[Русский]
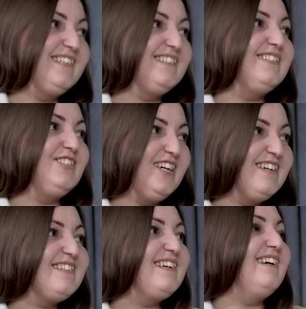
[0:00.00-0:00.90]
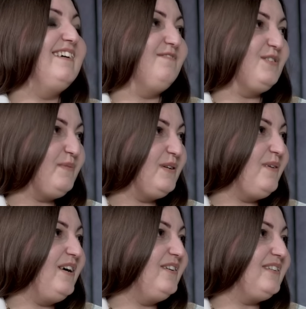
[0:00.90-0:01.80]
Э, сейчас я
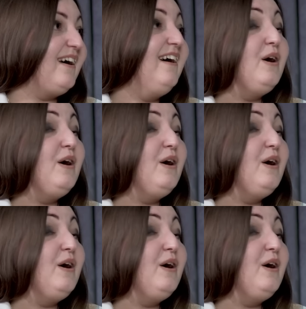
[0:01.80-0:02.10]
воспринимаю это